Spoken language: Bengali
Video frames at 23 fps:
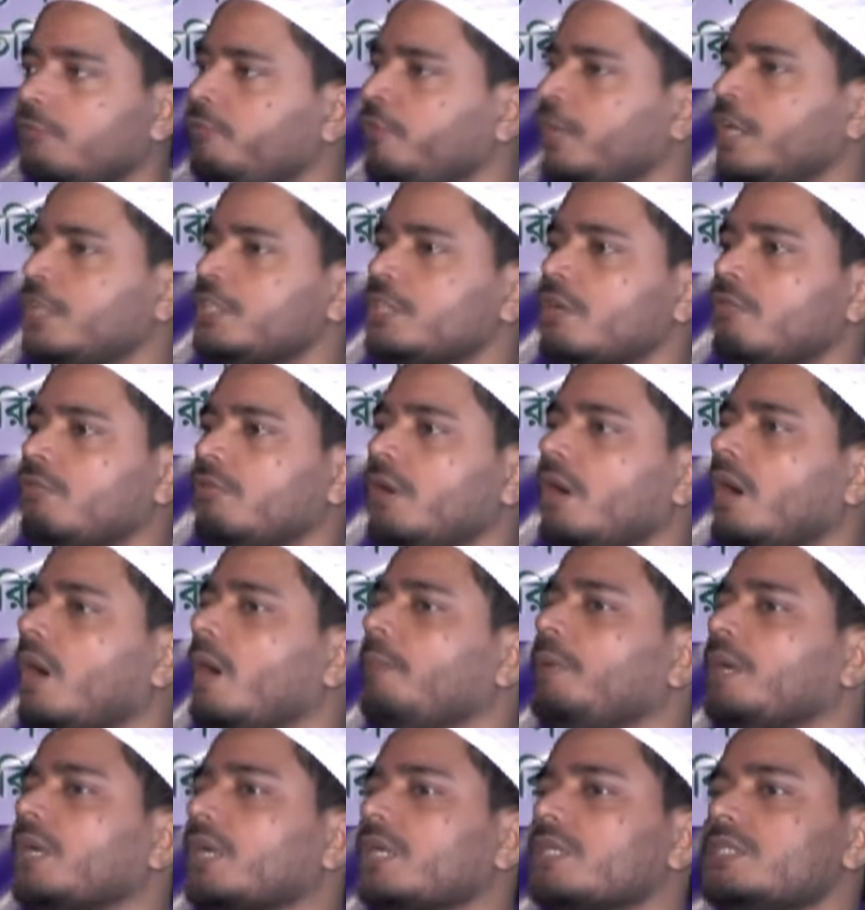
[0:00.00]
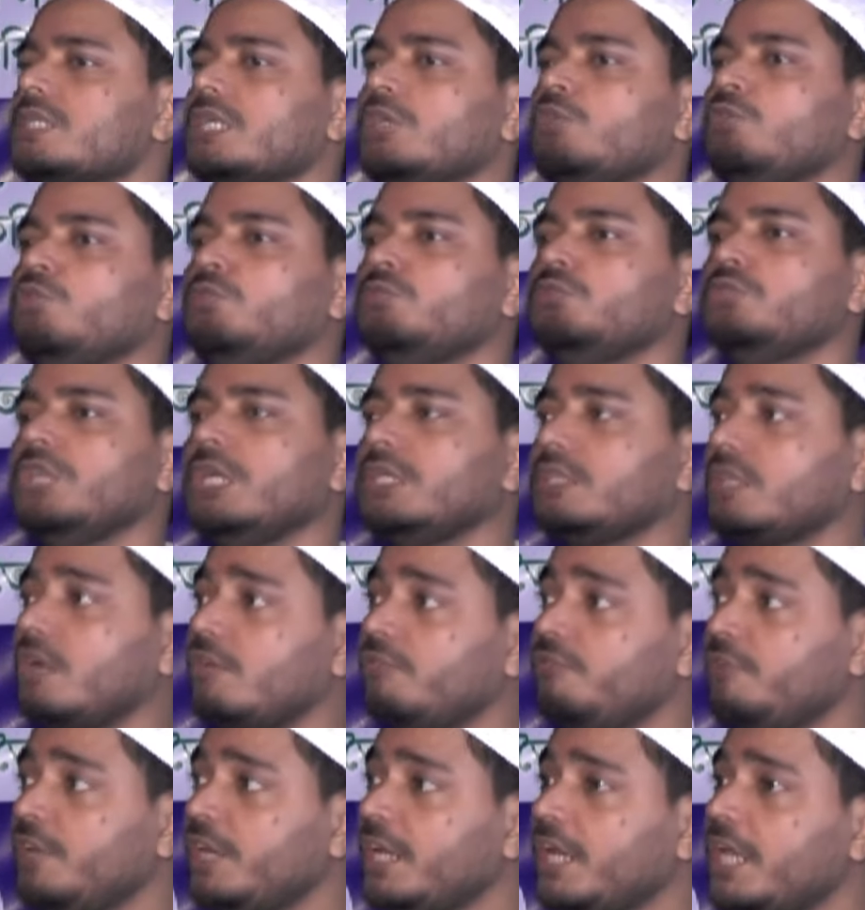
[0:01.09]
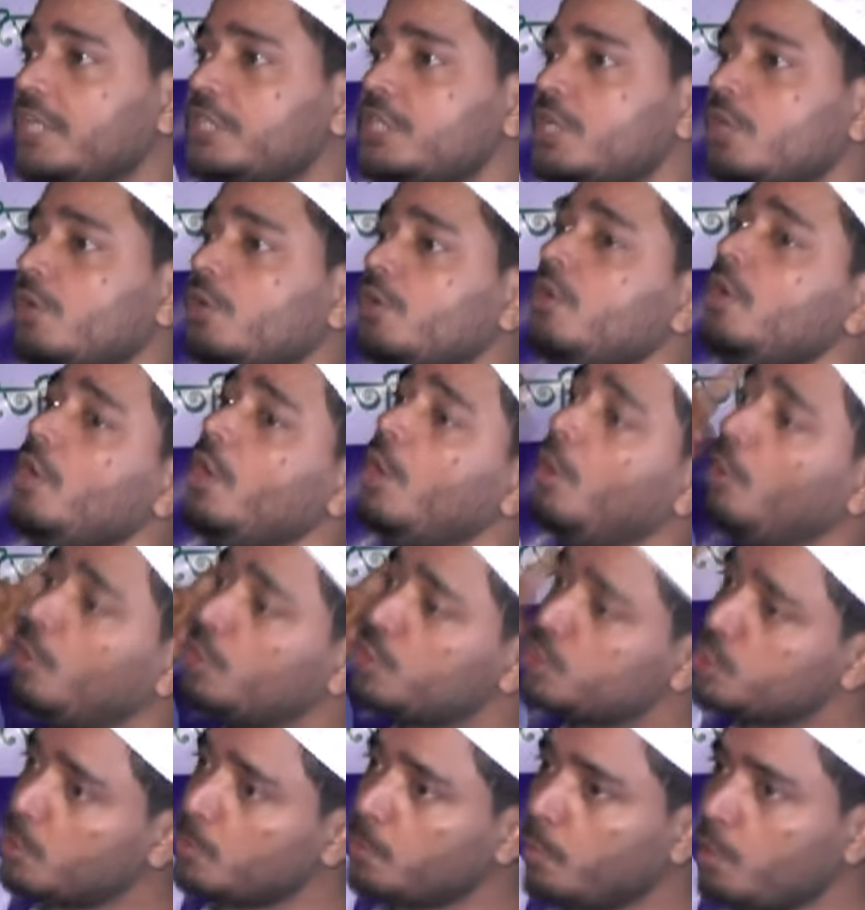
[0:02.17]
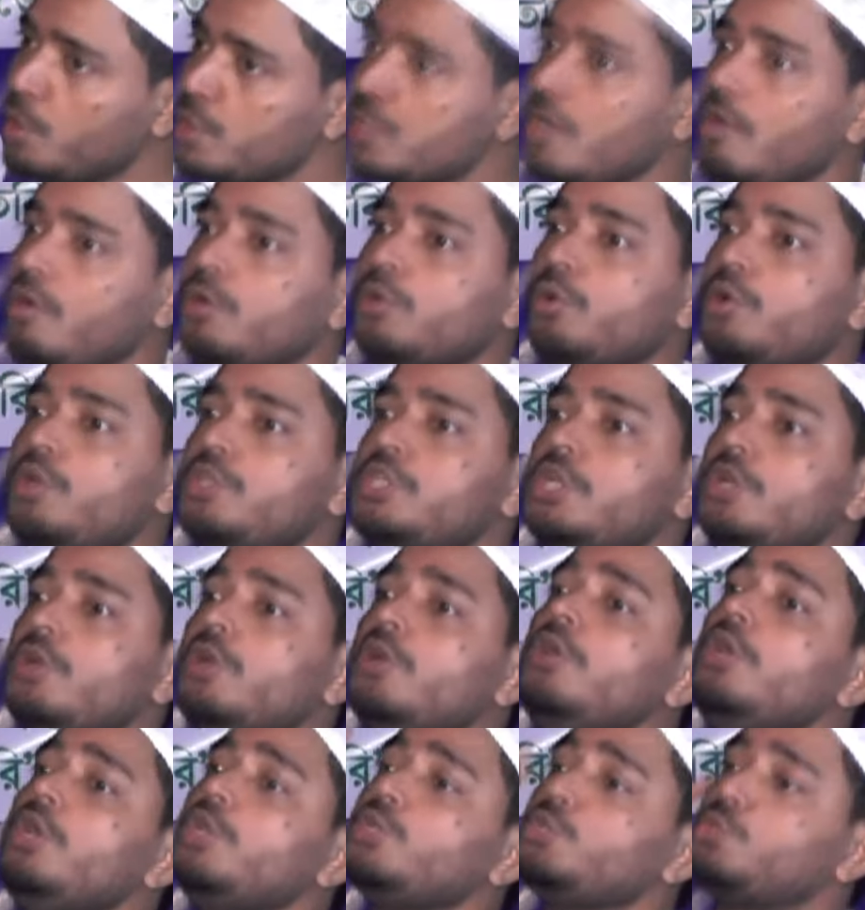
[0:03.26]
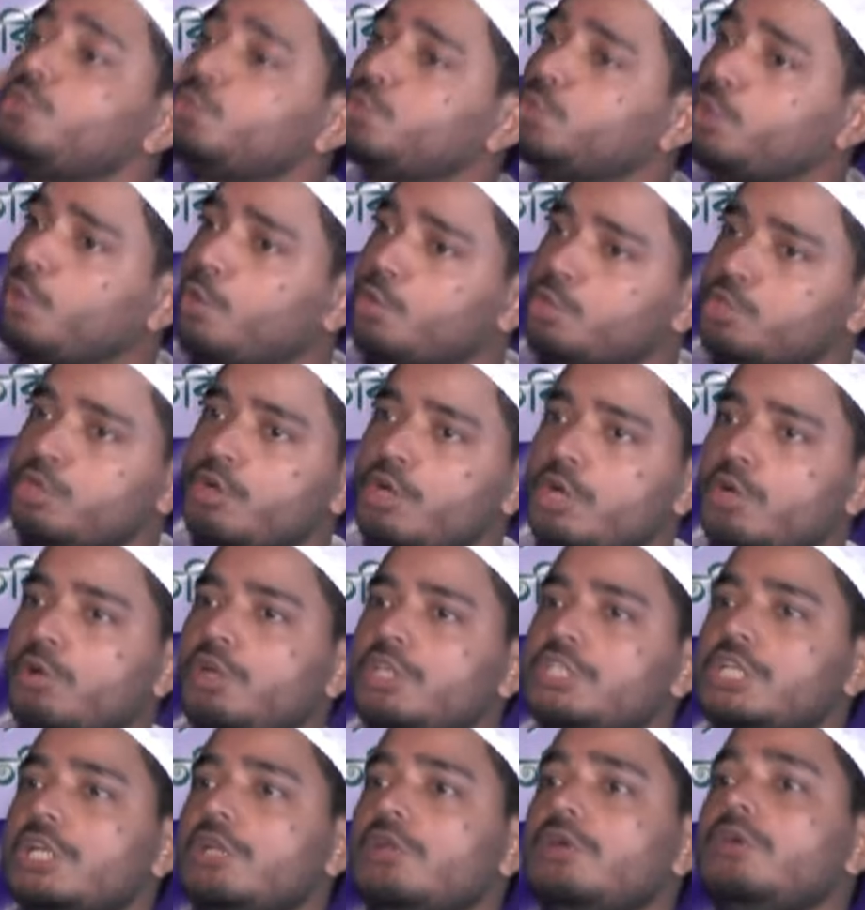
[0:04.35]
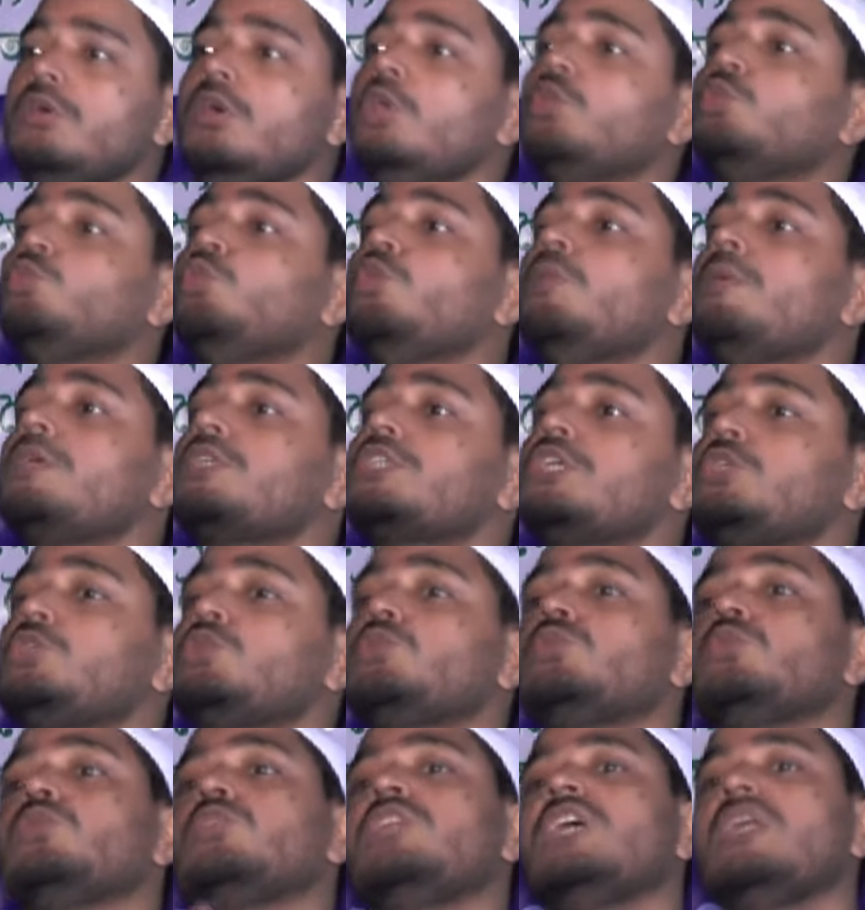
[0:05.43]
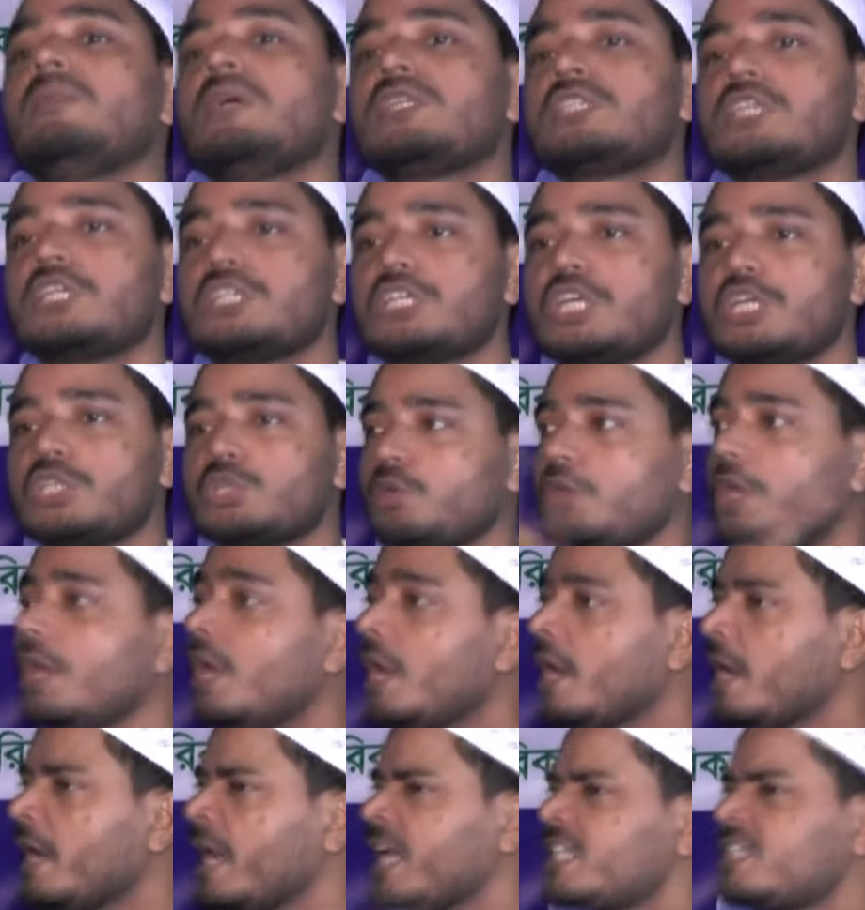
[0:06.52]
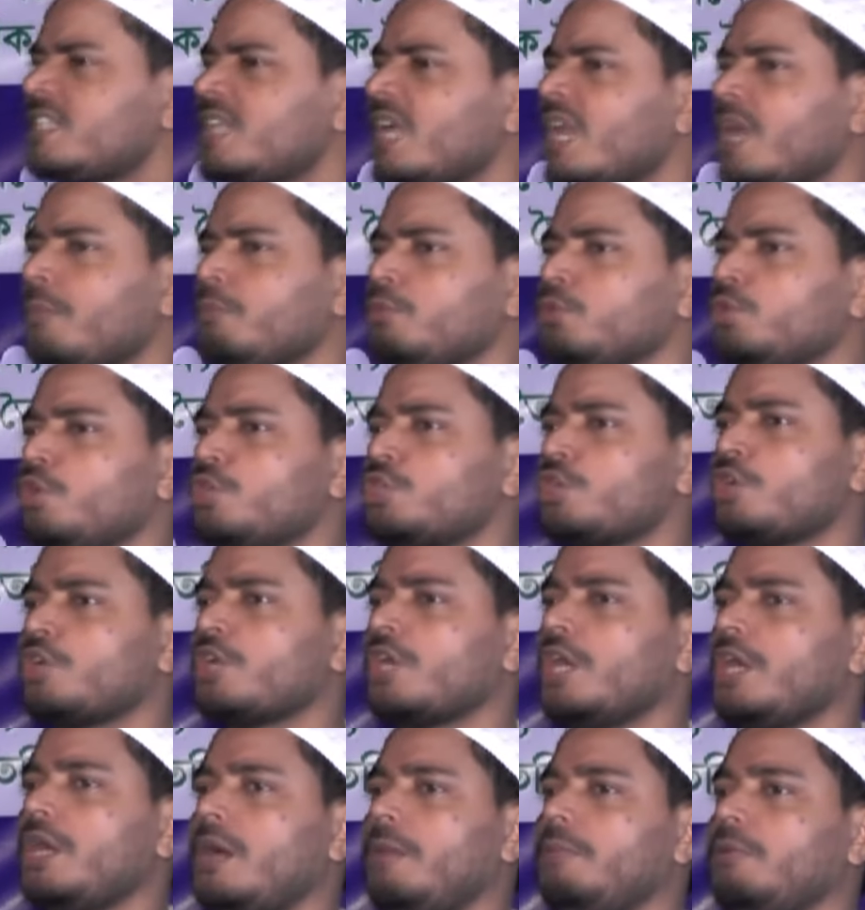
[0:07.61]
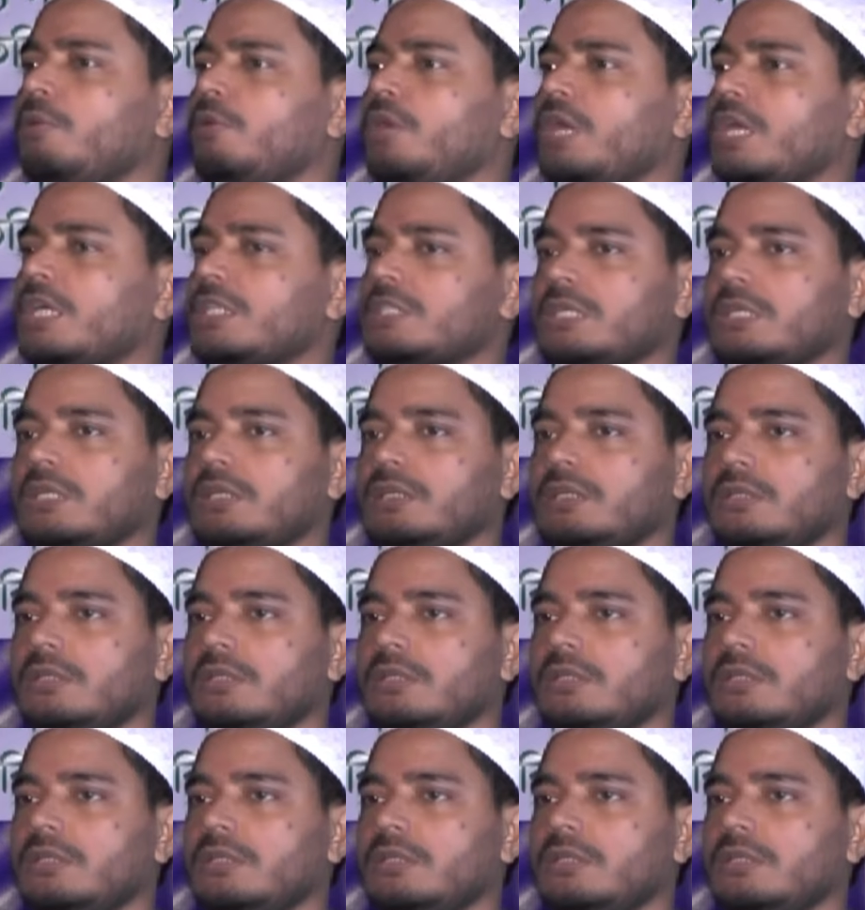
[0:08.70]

ফিরে যাও আমার কাছ থেকে অনুমতি নেই তারা ফিরে গিয়েছিল অস্ত্র পরিচালনা করেছিল যুদ্ধ ঘোষণা করেছিল দুই মাসের যুদ্ধ দেড় মাসে শেষ হয়ে নাস্তানাবুদ হয়ে সরকারের আমলের কাছে